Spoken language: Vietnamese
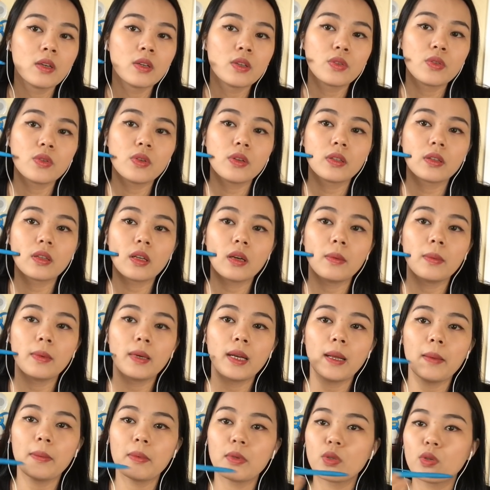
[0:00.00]
xuyên từ bên
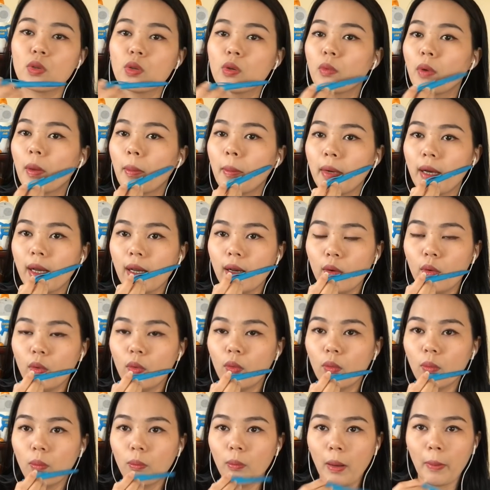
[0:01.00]
đây mà xuyên qua bên đây
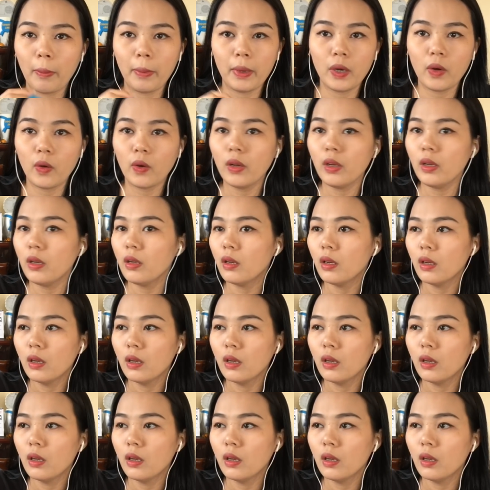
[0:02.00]
luôn. Mà mẹ nói